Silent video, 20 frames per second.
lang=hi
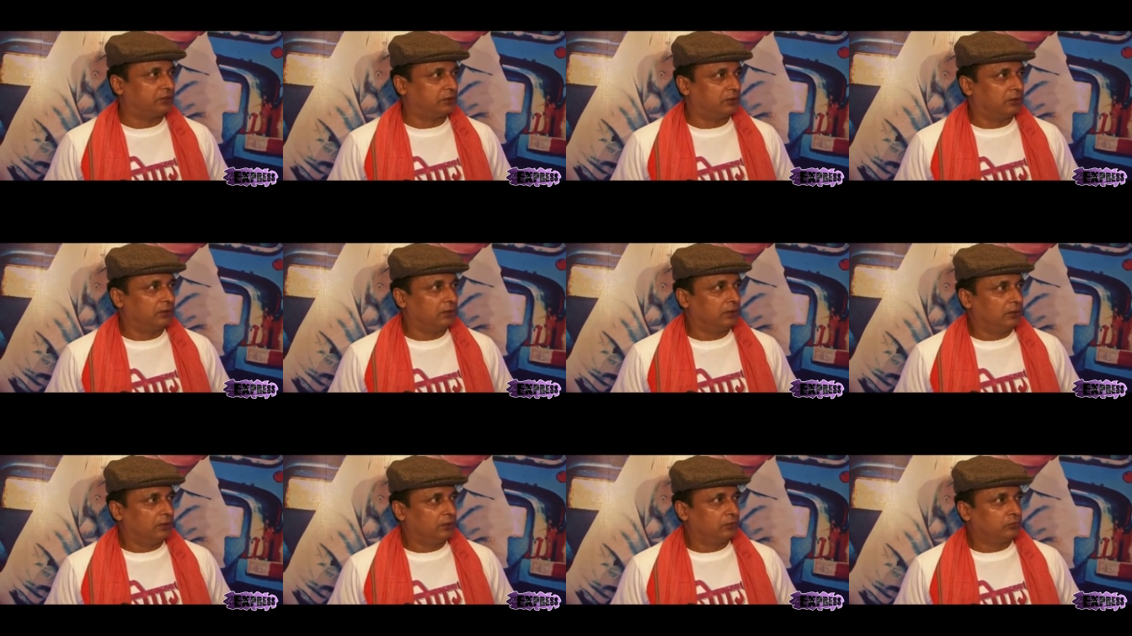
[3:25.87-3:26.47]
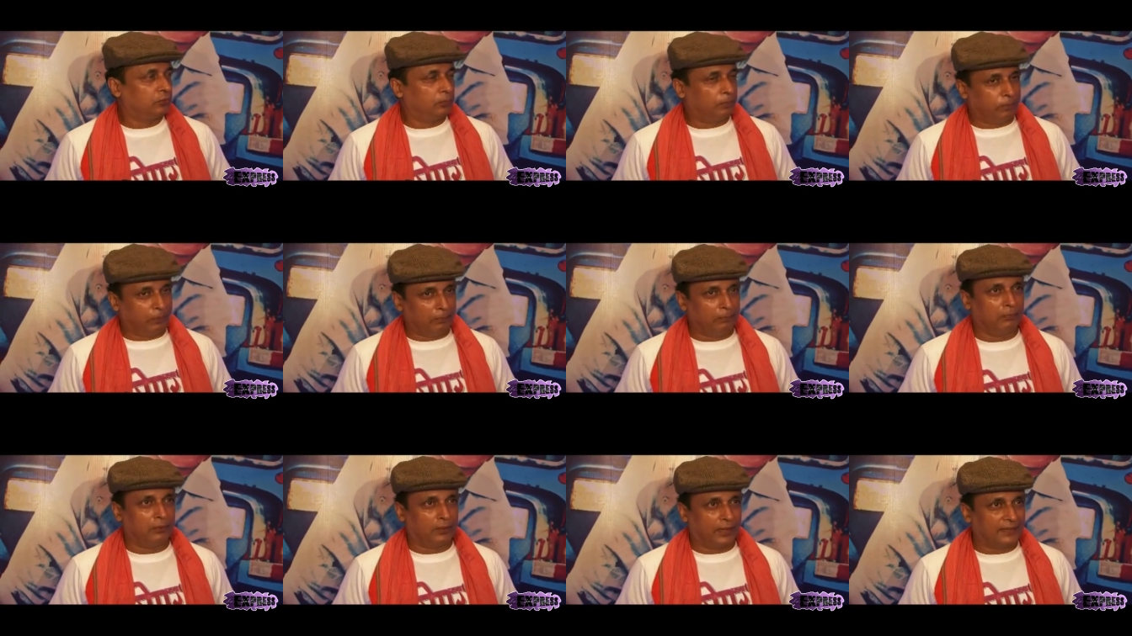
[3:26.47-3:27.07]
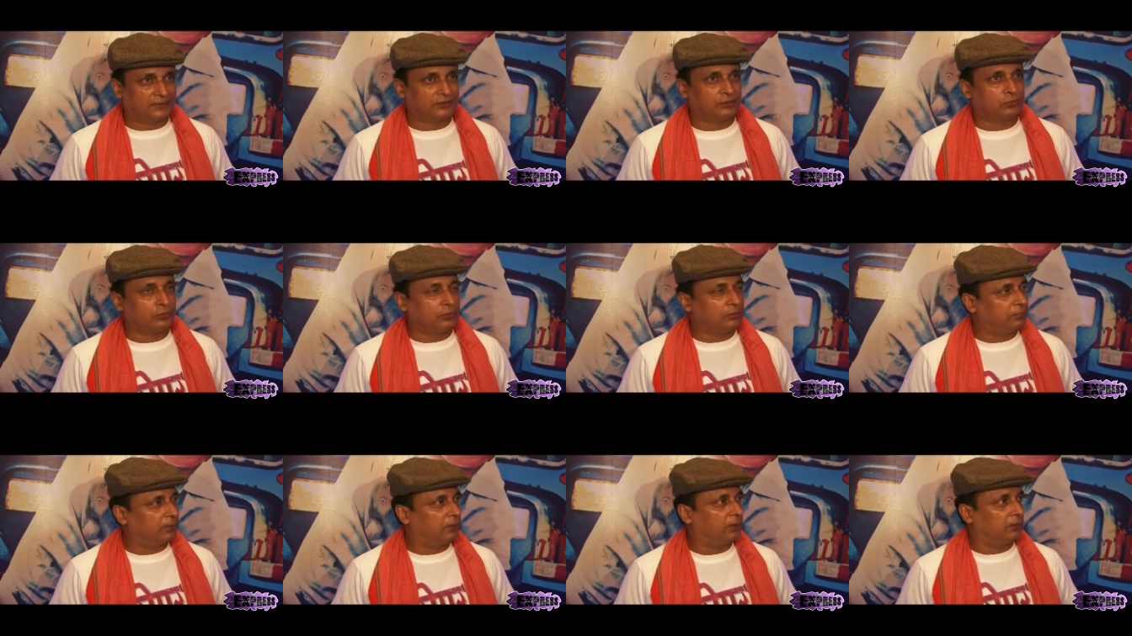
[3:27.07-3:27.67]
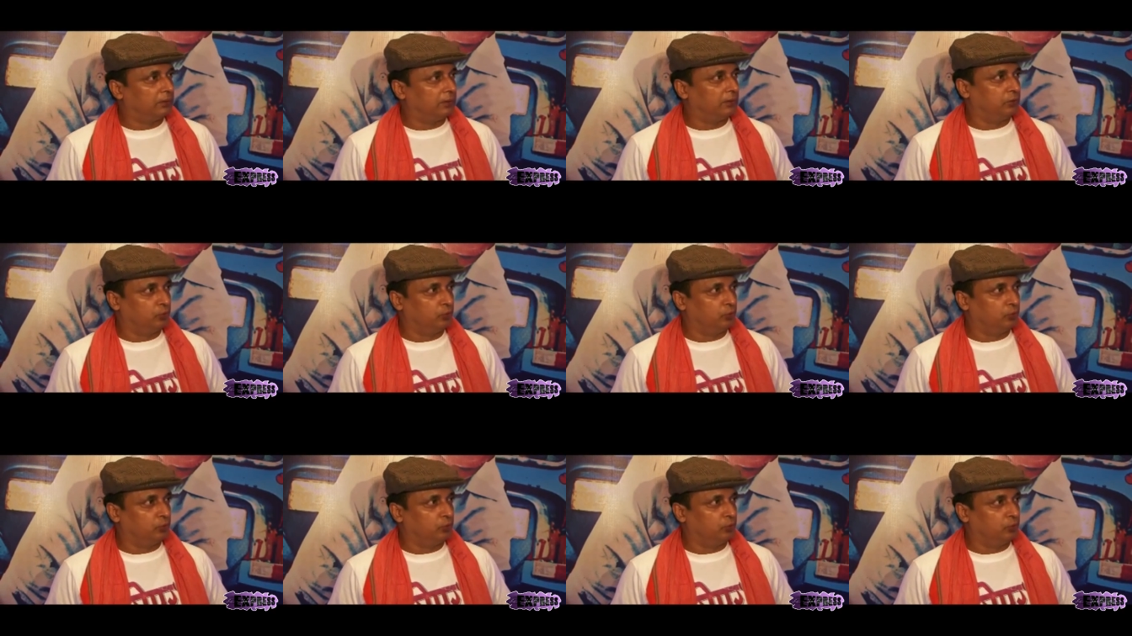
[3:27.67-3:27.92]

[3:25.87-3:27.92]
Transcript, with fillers: नेशन तो ऐसी कोई